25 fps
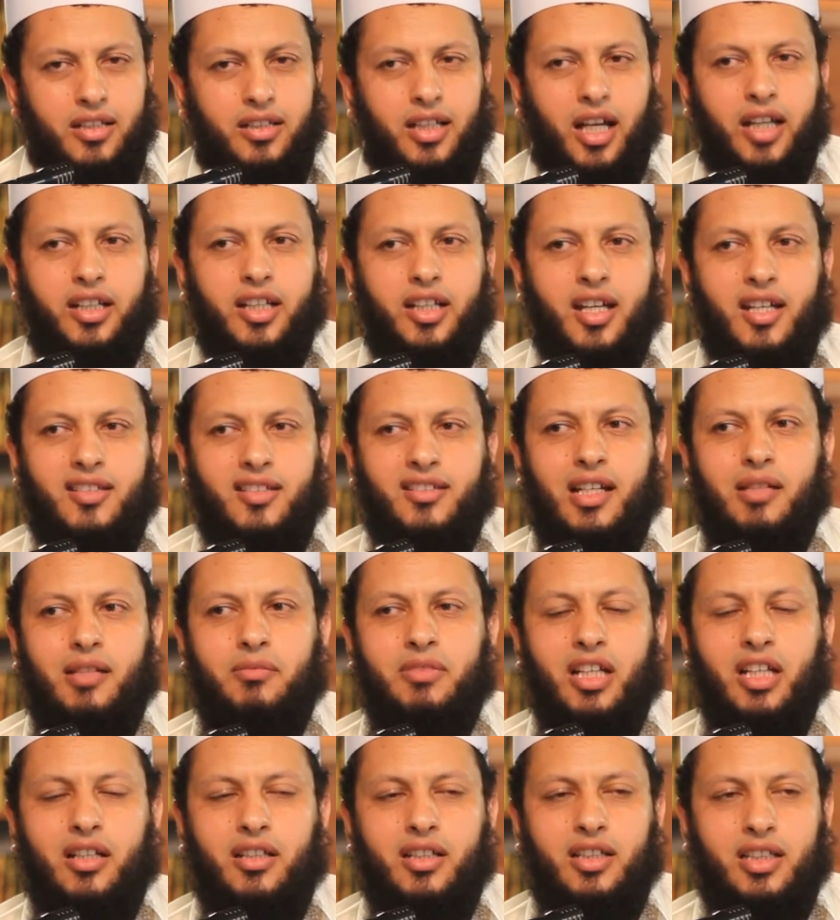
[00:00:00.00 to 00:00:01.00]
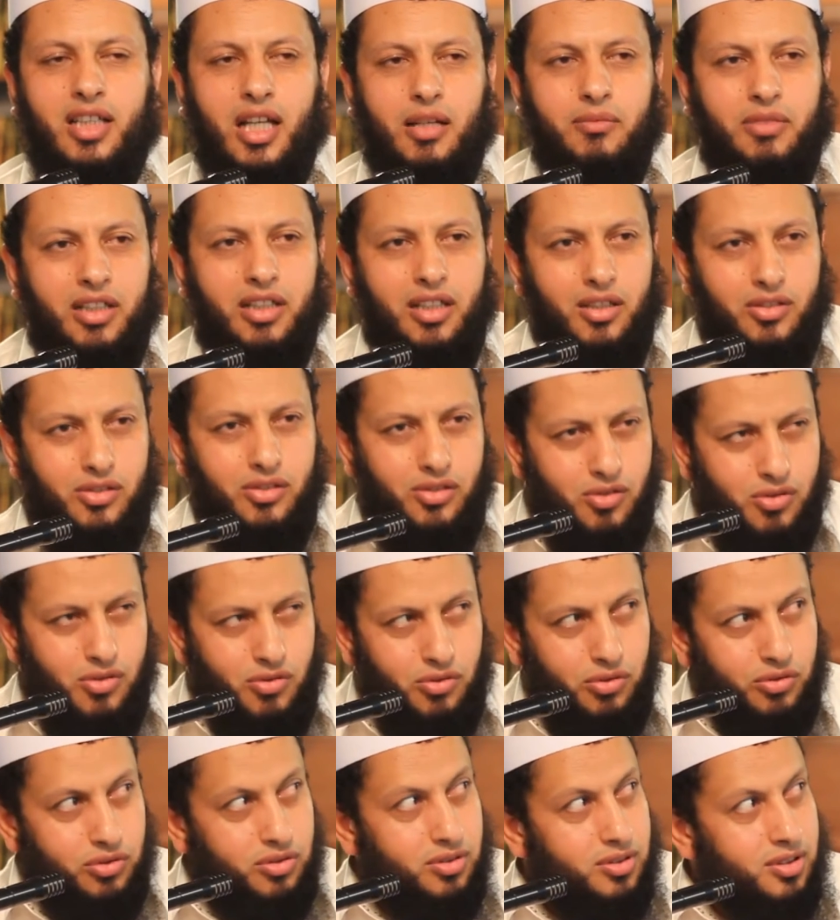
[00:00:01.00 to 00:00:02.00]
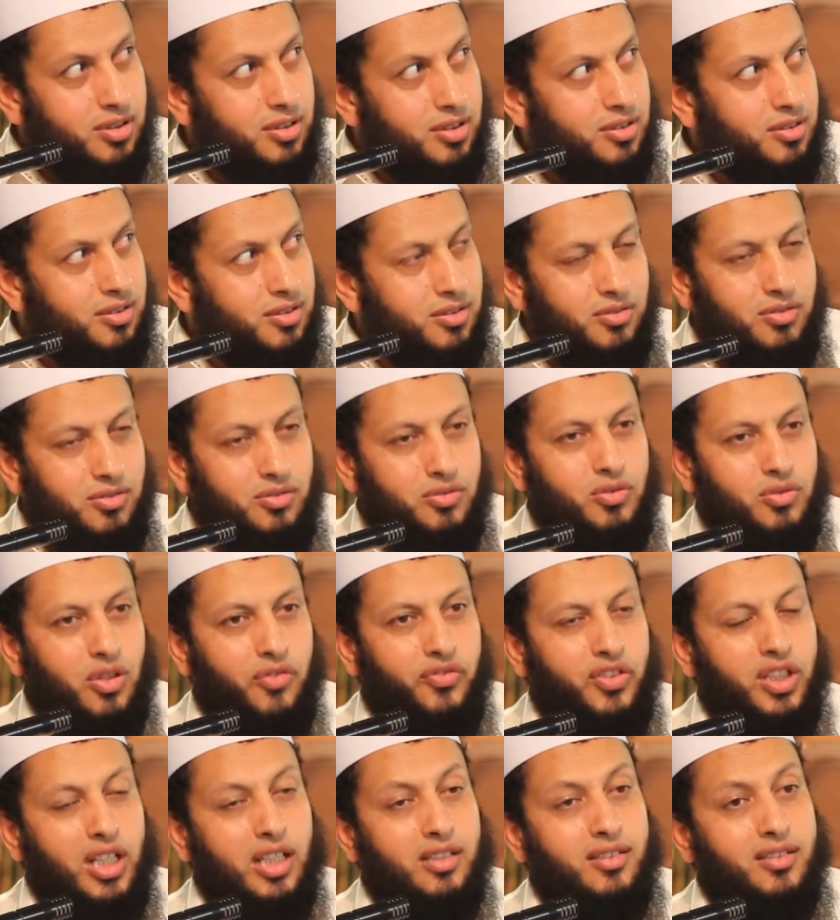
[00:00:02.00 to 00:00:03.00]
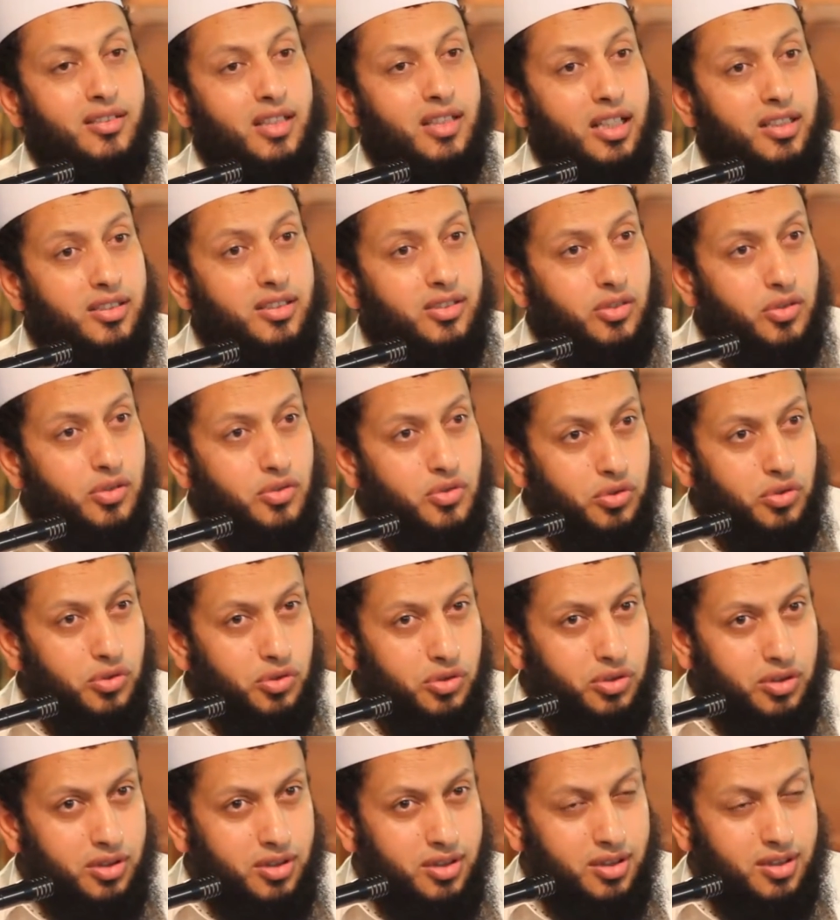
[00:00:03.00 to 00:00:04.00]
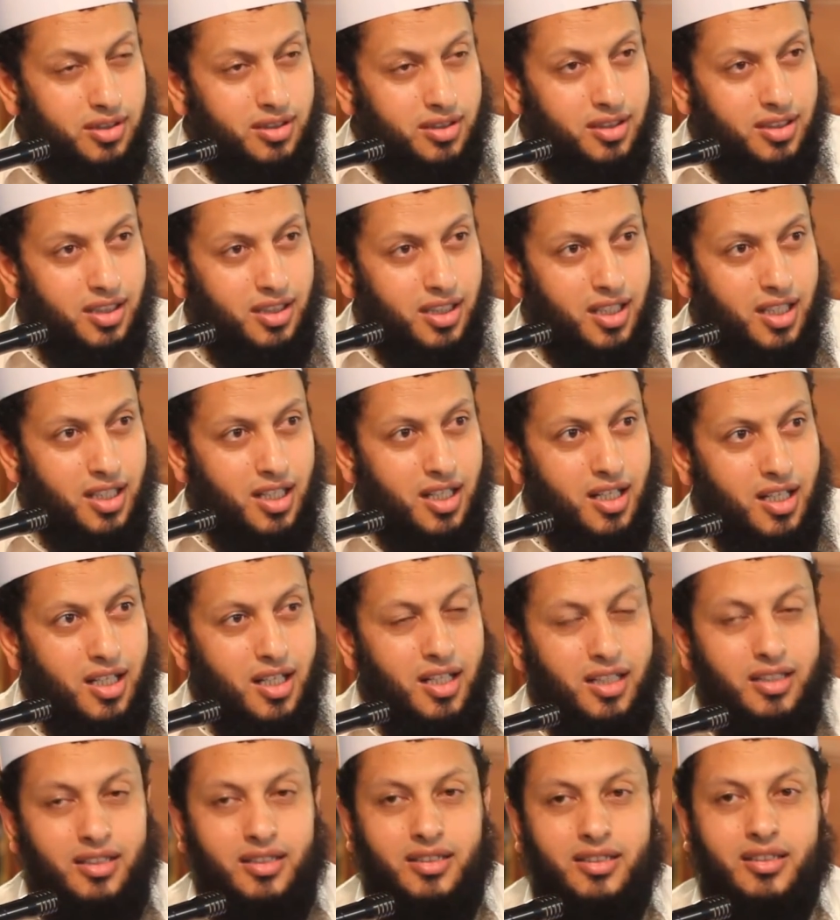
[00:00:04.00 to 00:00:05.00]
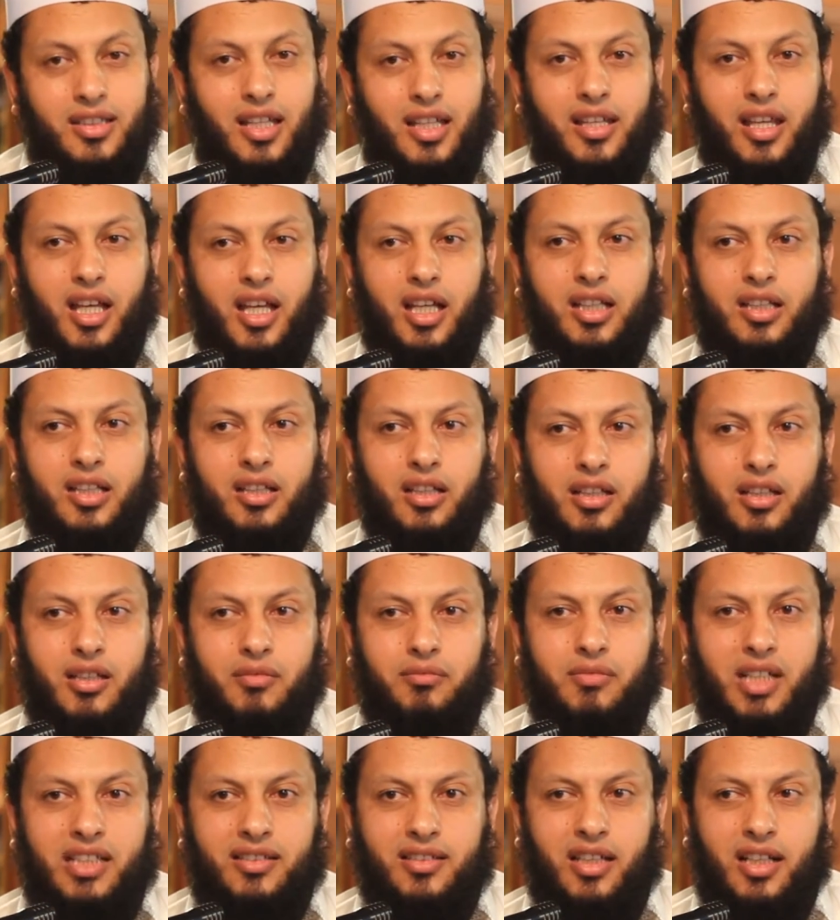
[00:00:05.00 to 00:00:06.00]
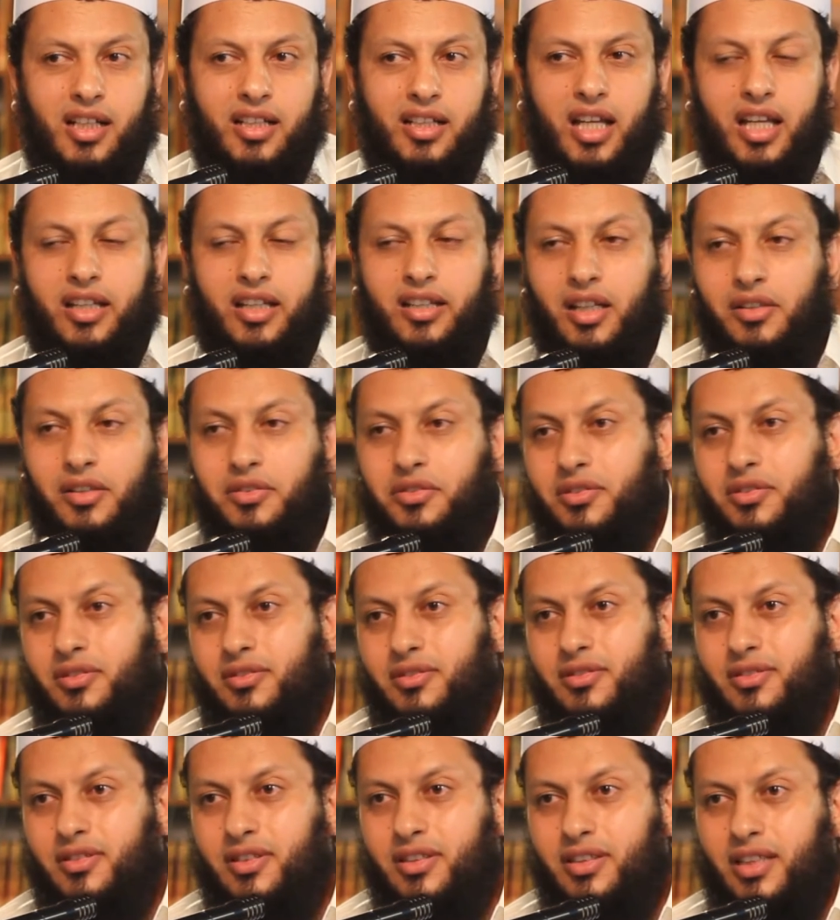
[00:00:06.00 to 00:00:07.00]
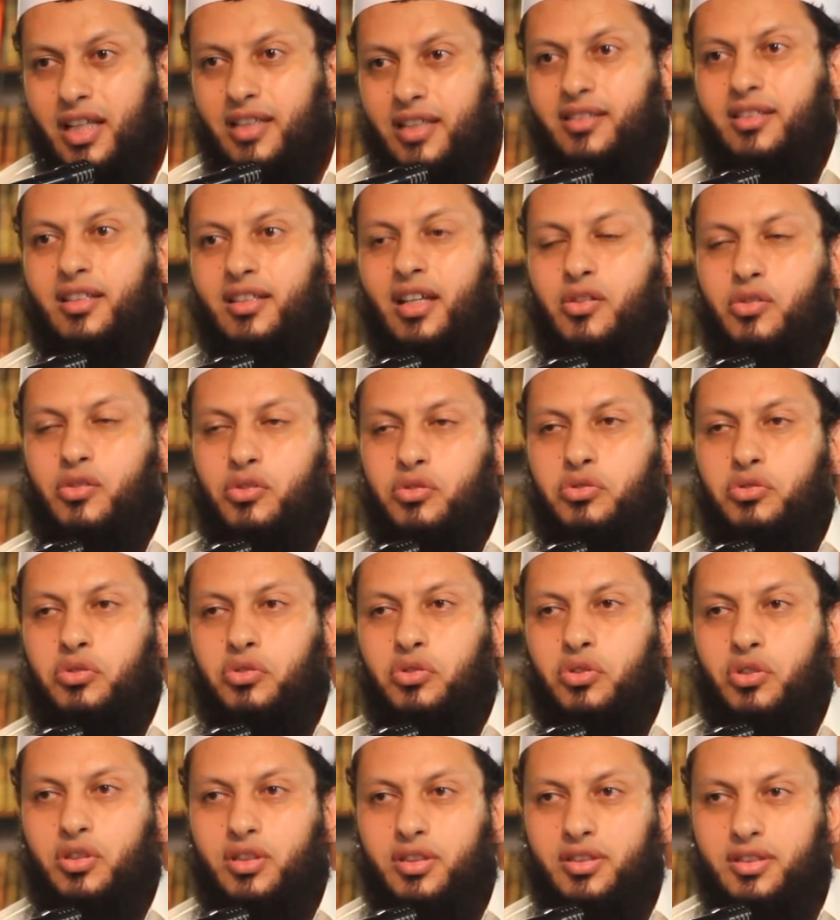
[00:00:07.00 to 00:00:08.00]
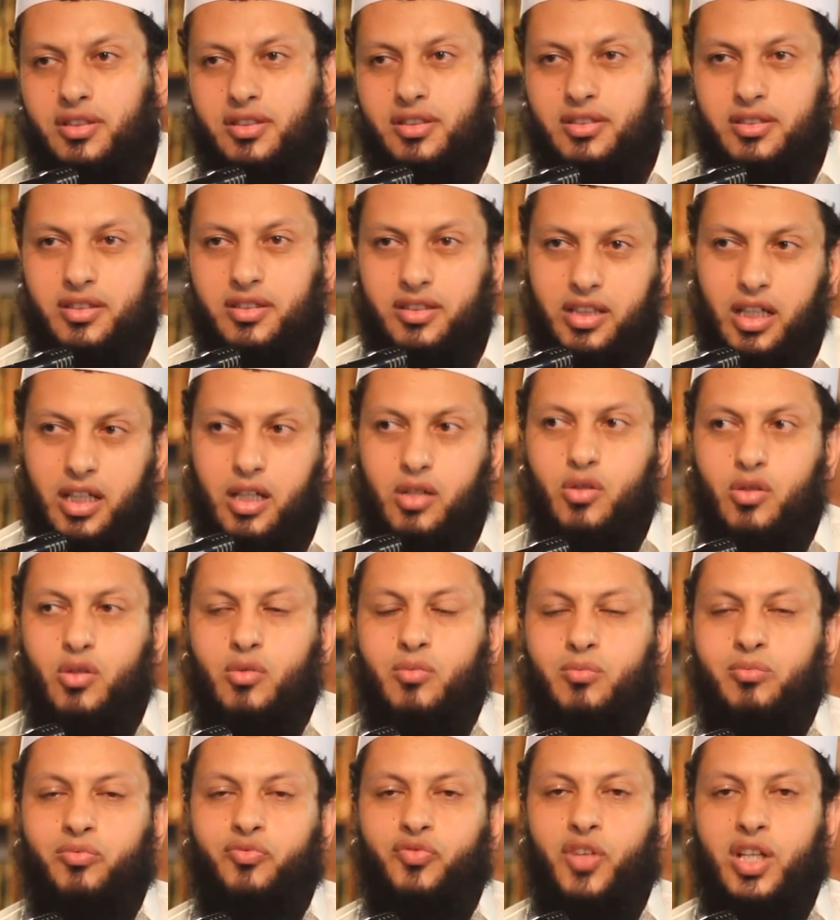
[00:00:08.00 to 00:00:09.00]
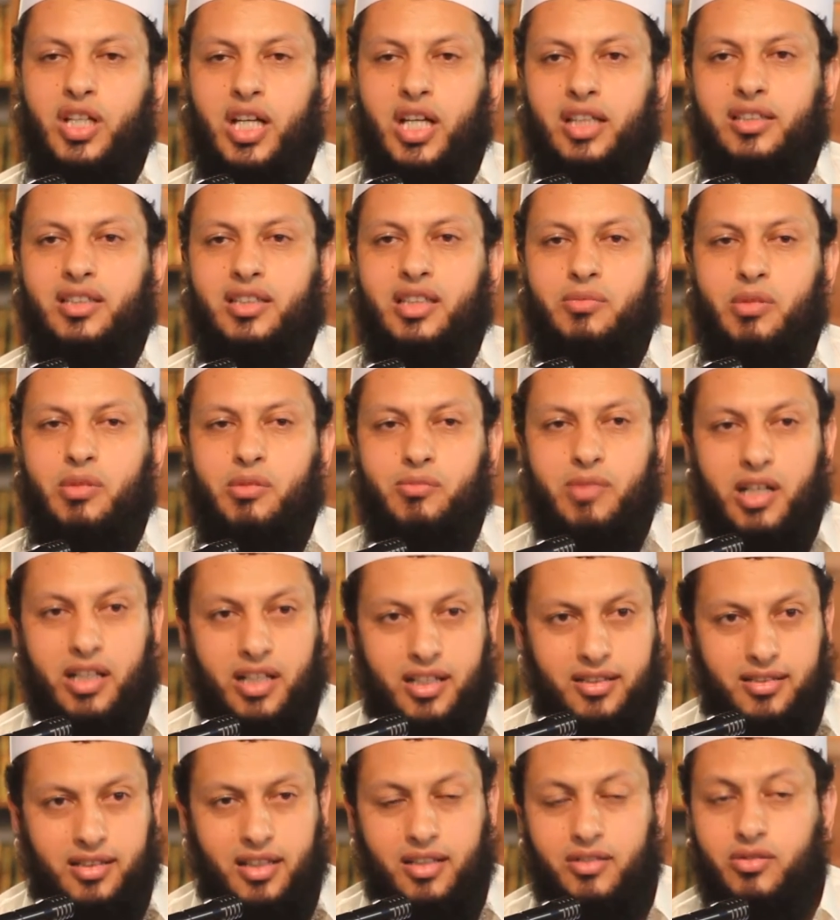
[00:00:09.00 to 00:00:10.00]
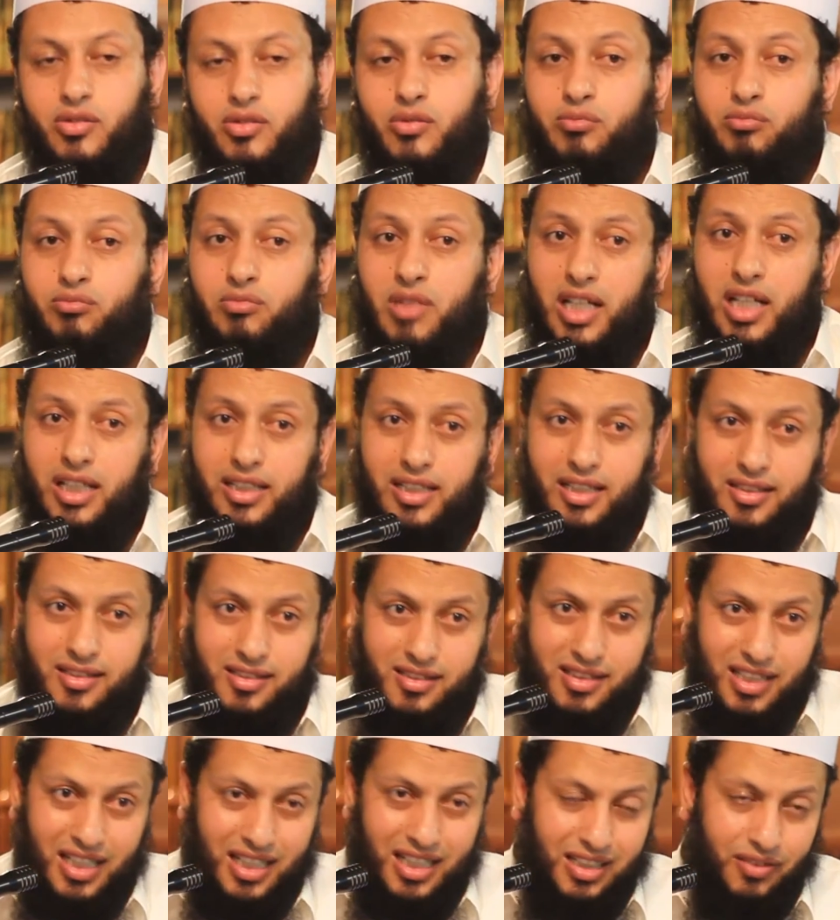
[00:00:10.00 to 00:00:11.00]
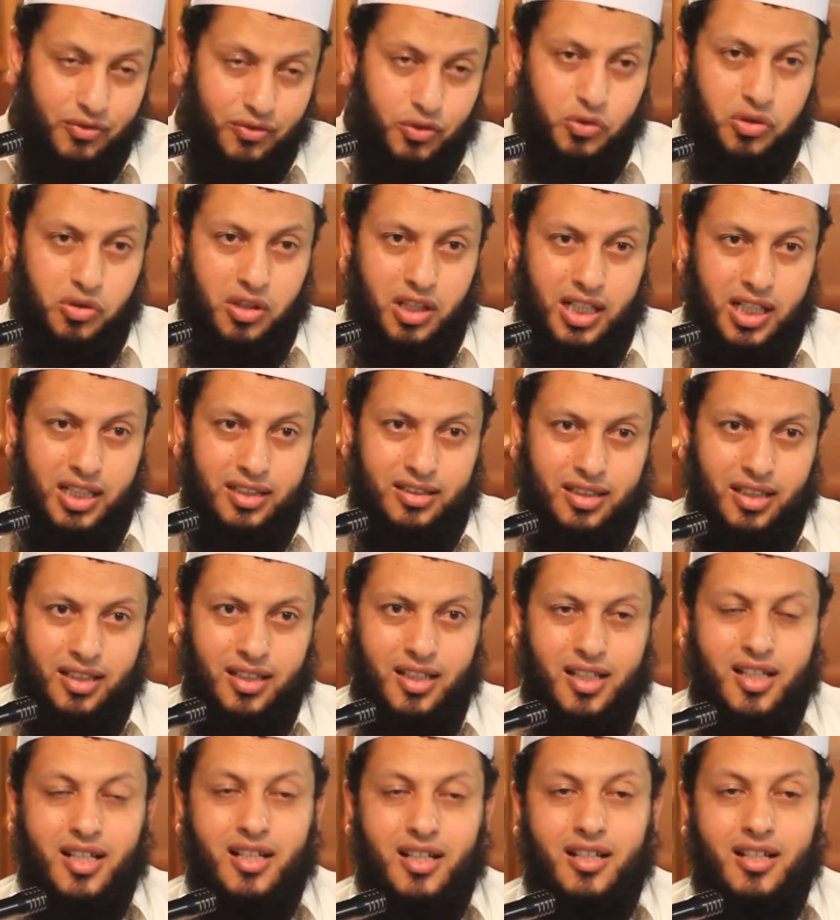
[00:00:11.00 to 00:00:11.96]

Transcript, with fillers: يعني نزل من القيام إلى السجود وفي أثناء السجود تذكر مثلا أنه نسي الركوع يقم فيأتي بما نسى ثم يستأنف صلاته